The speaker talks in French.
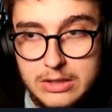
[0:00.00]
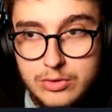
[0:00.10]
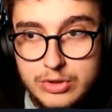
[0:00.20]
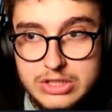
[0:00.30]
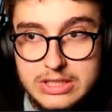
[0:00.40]

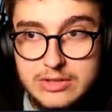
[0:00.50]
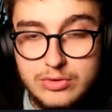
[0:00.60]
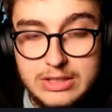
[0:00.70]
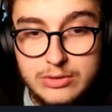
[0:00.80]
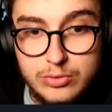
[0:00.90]
corriger des
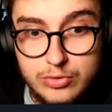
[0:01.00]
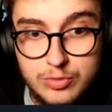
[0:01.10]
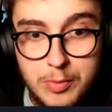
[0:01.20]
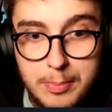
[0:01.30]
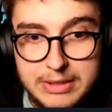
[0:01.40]
trucs et tout donc
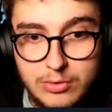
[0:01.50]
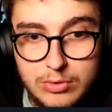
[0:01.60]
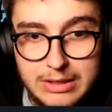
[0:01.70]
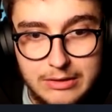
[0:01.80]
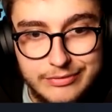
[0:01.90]
je peux pas
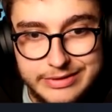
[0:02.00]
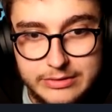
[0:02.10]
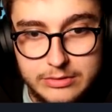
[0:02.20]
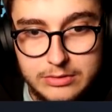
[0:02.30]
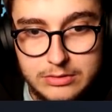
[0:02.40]
trop là en fait.